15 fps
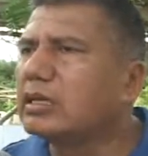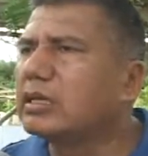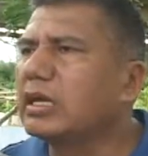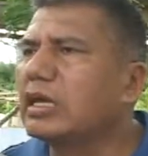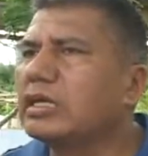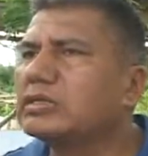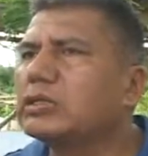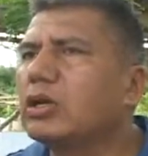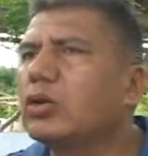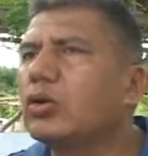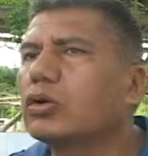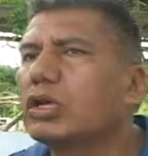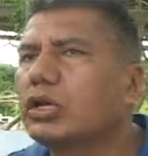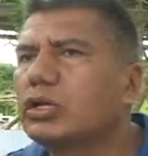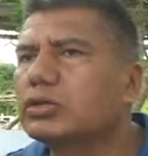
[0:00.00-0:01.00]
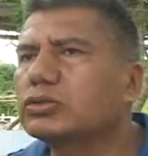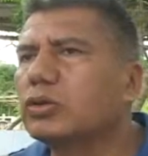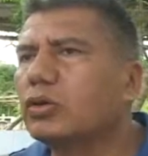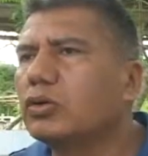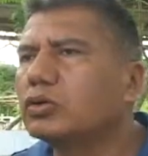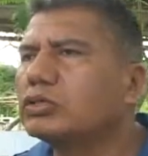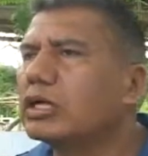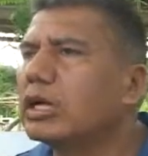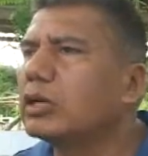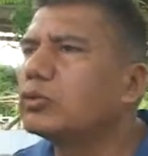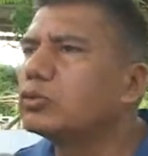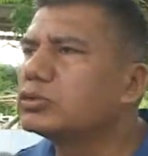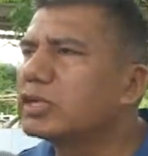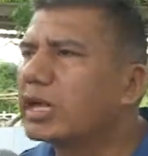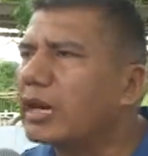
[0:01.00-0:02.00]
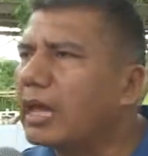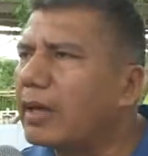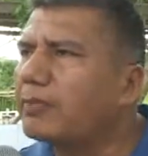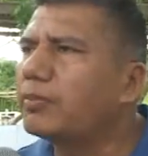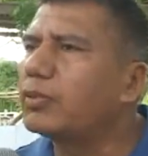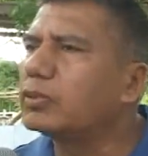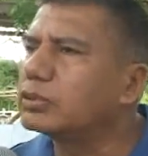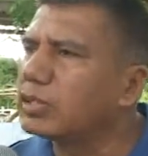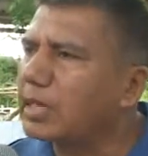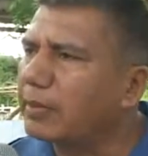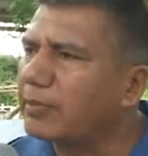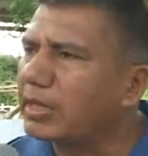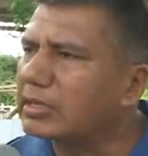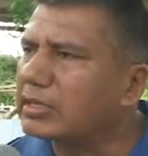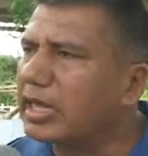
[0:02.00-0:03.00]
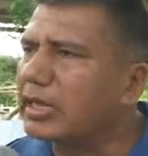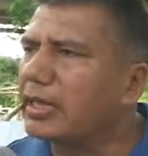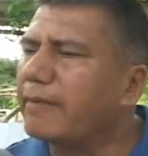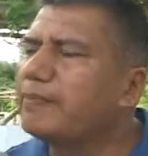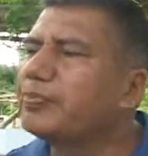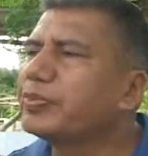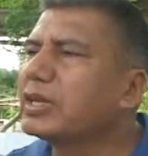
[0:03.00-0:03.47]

que es lo que ellos conocen el gusarapo o tirapatada,